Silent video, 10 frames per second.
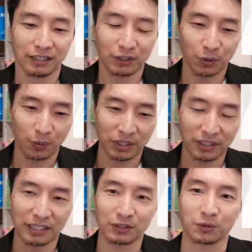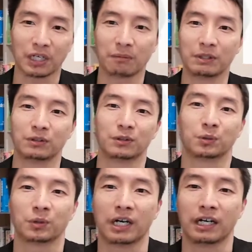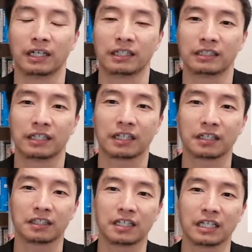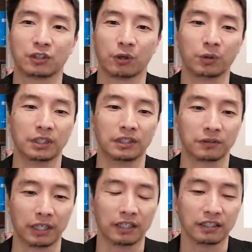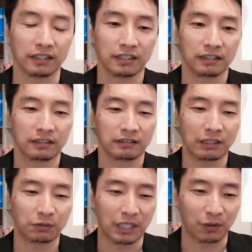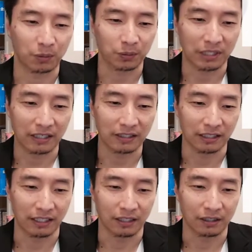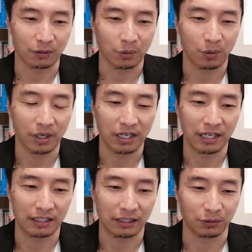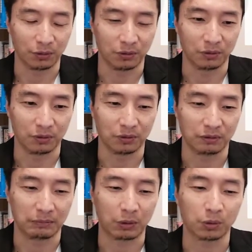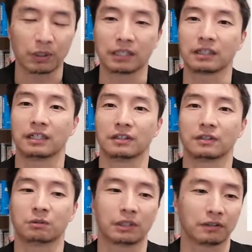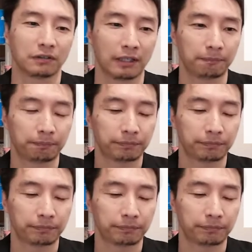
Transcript: 商品価値を高めるっていうことがなかなかできない人が多いんですね。なので、この谷がね、越えられないという、まあ、ことがあったりするわけですね。